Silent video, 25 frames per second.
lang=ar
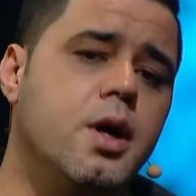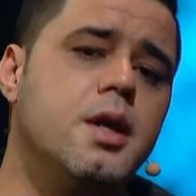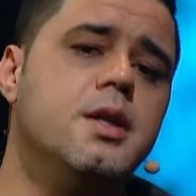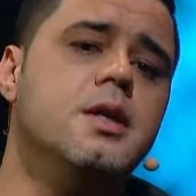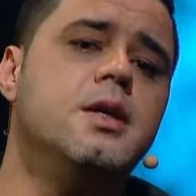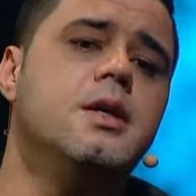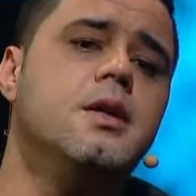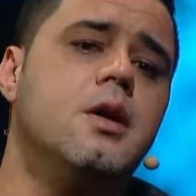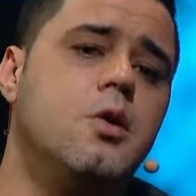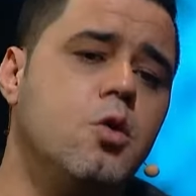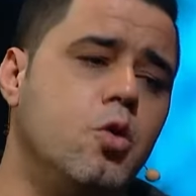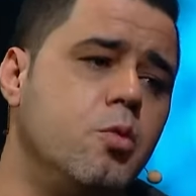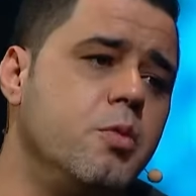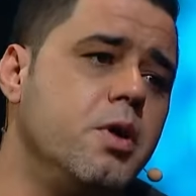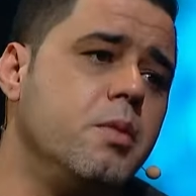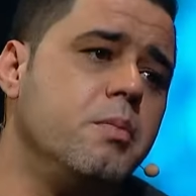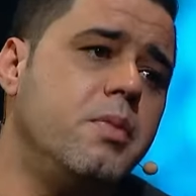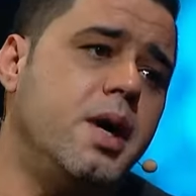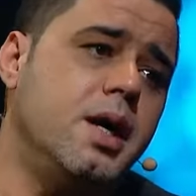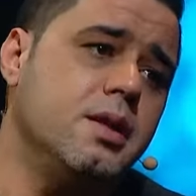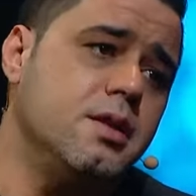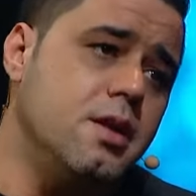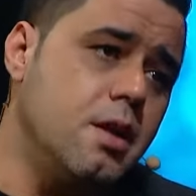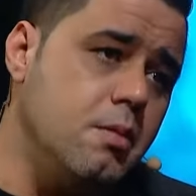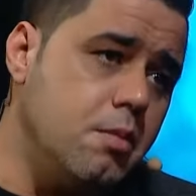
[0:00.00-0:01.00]
غليله من
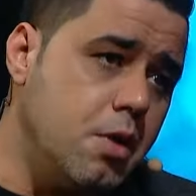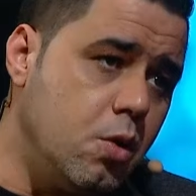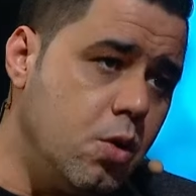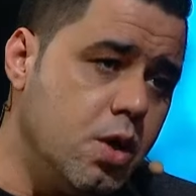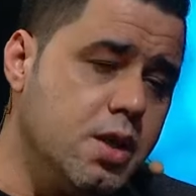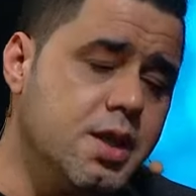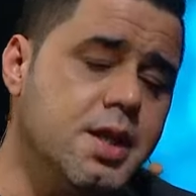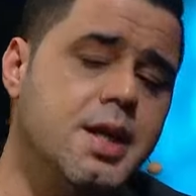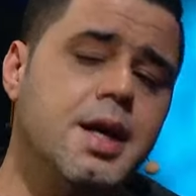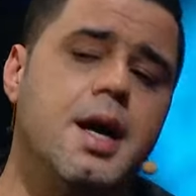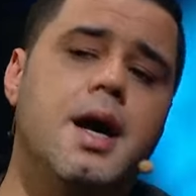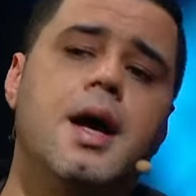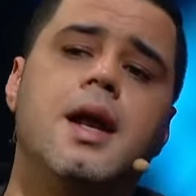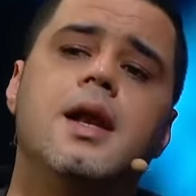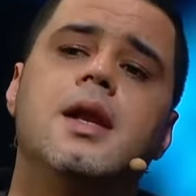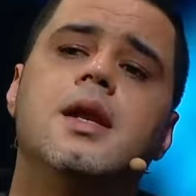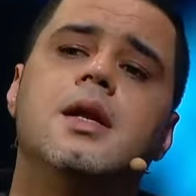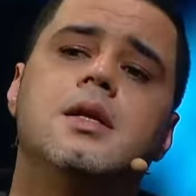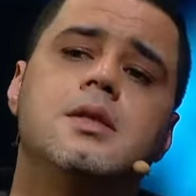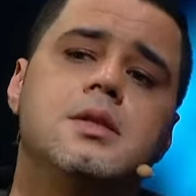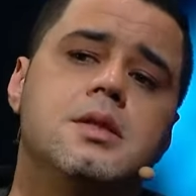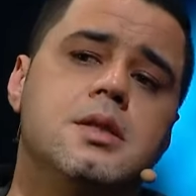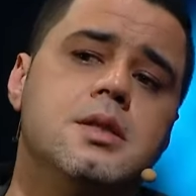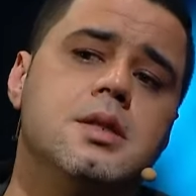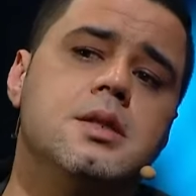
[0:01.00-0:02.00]
بعض المواضيع
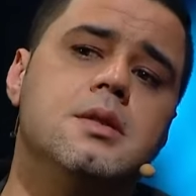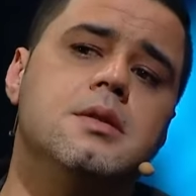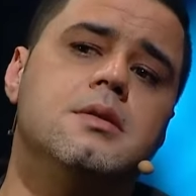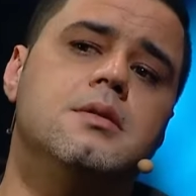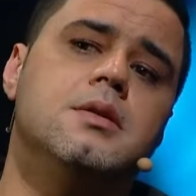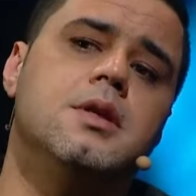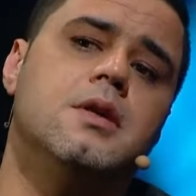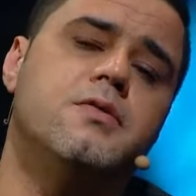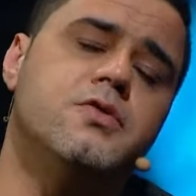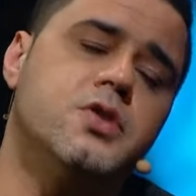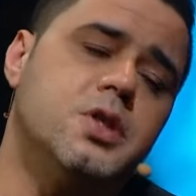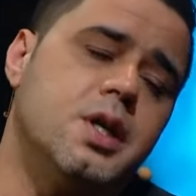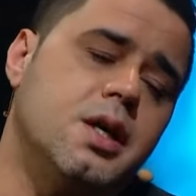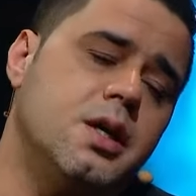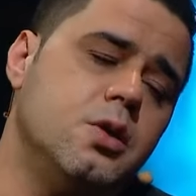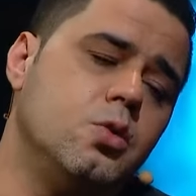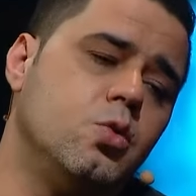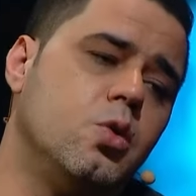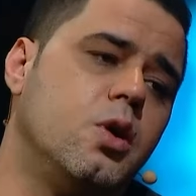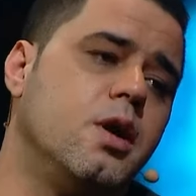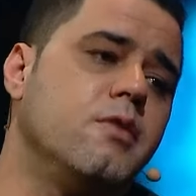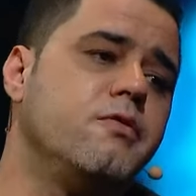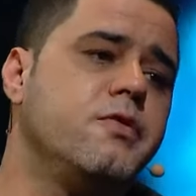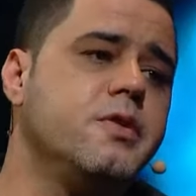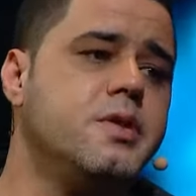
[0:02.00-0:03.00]
التي
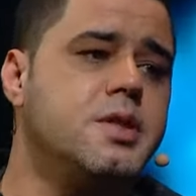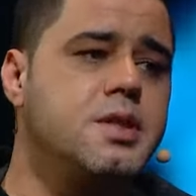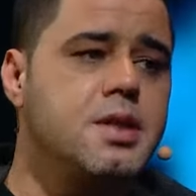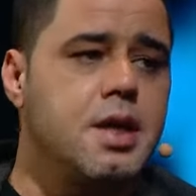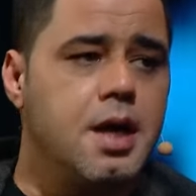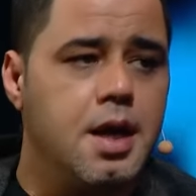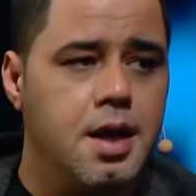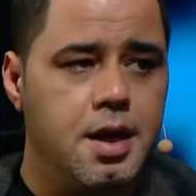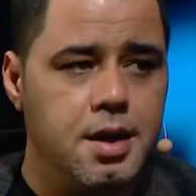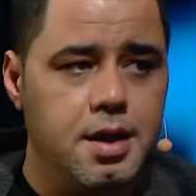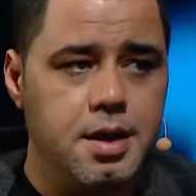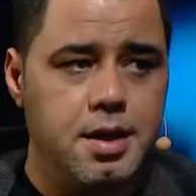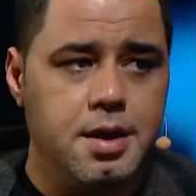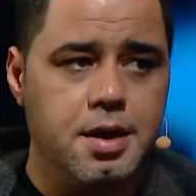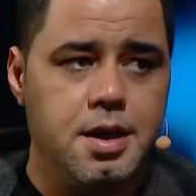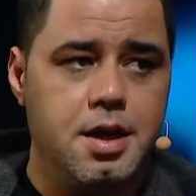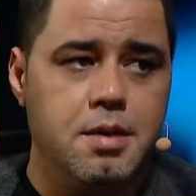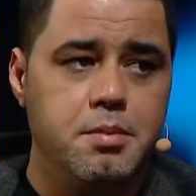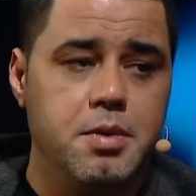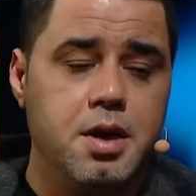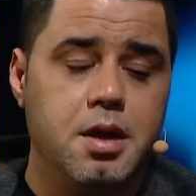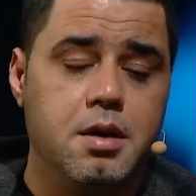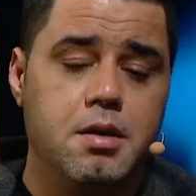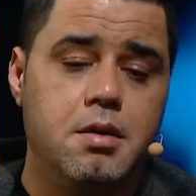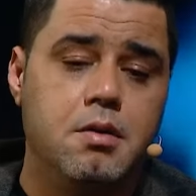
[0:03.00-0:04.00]
نفتقدها في الساحه
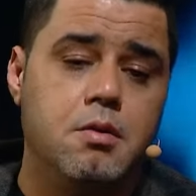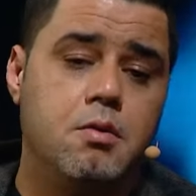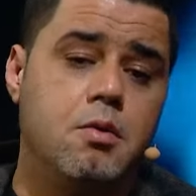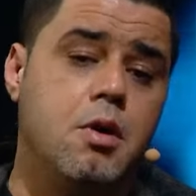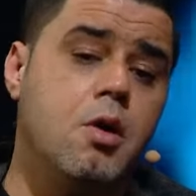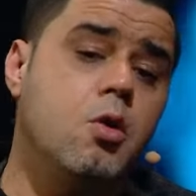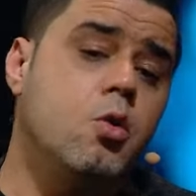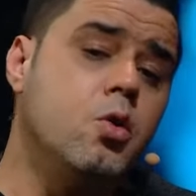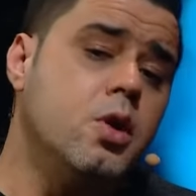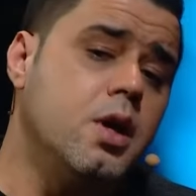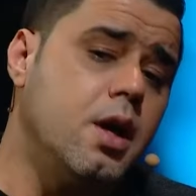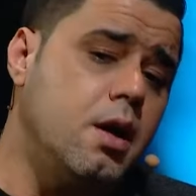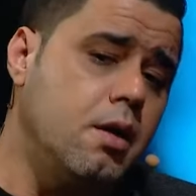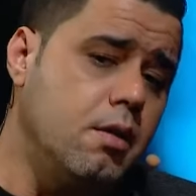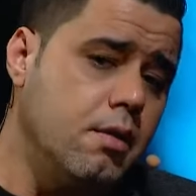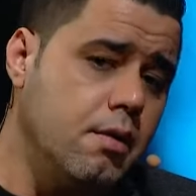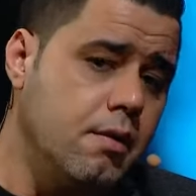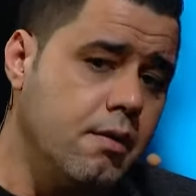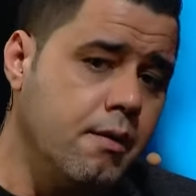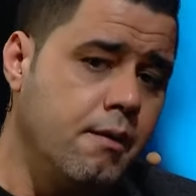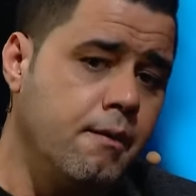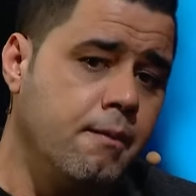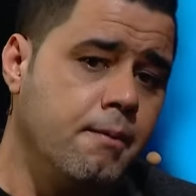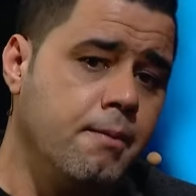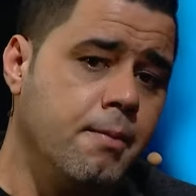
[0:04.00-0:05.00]
الاعلاميه وهنا
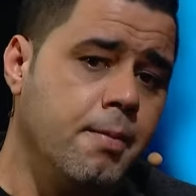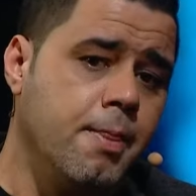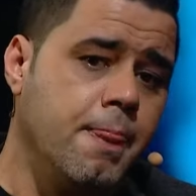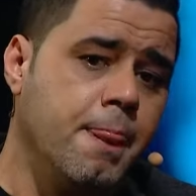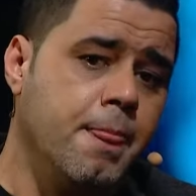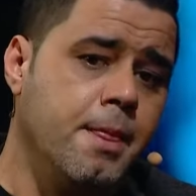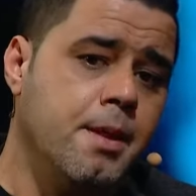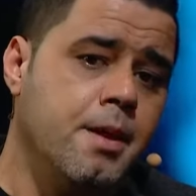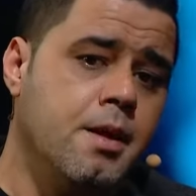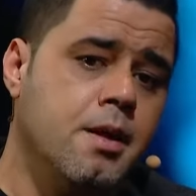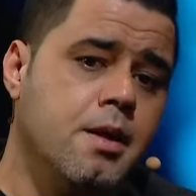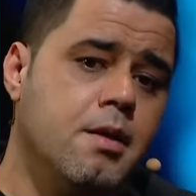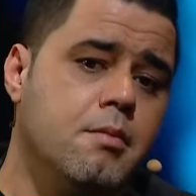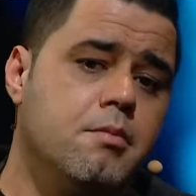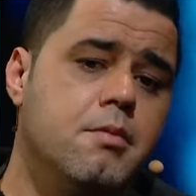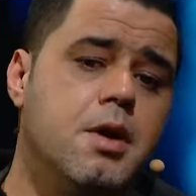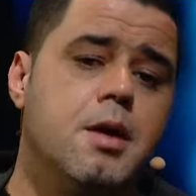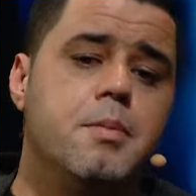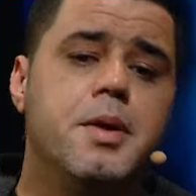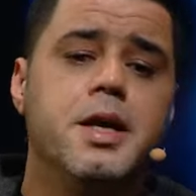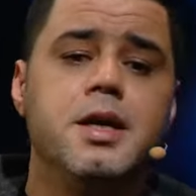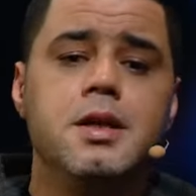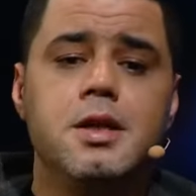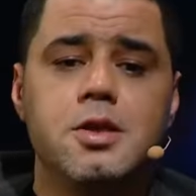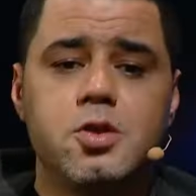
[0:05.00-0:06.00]
ما
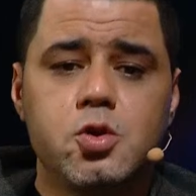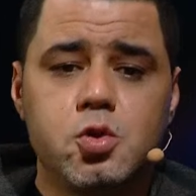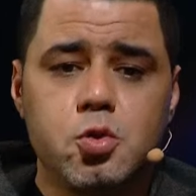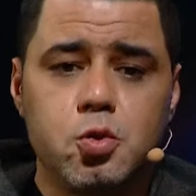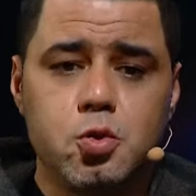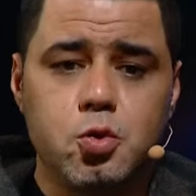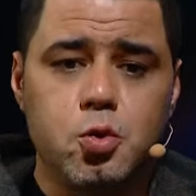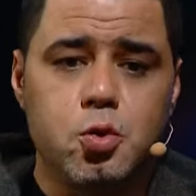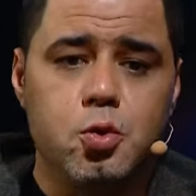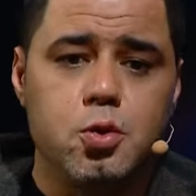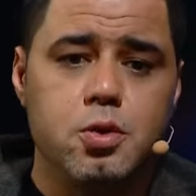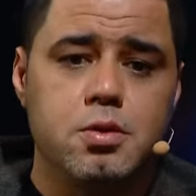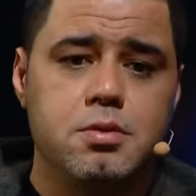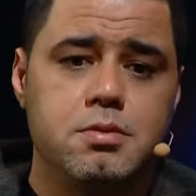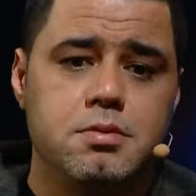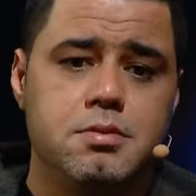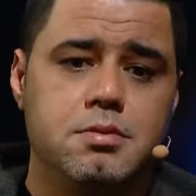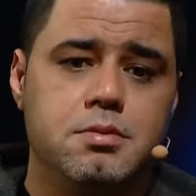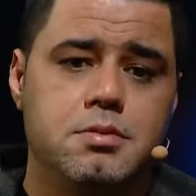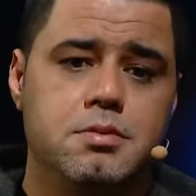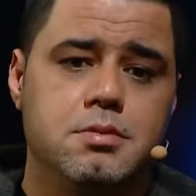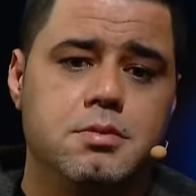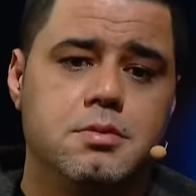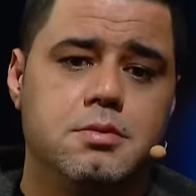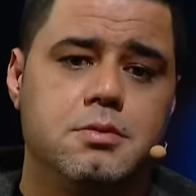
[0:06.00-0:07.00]
بين السطور
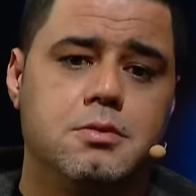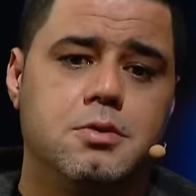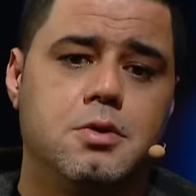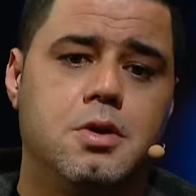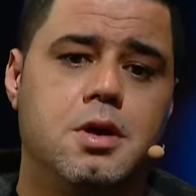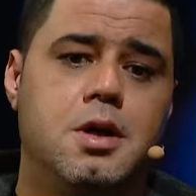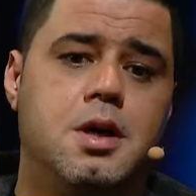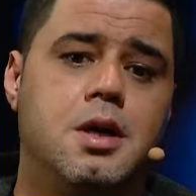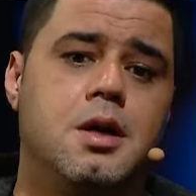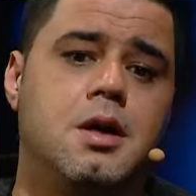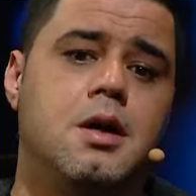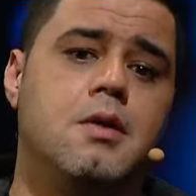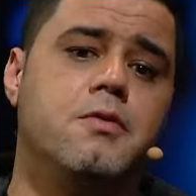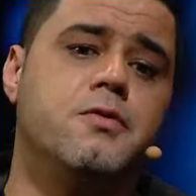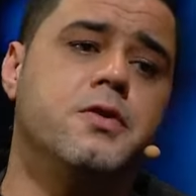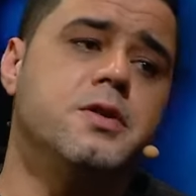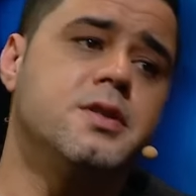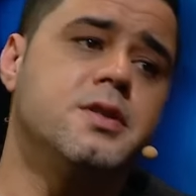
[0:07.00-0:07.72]
وفي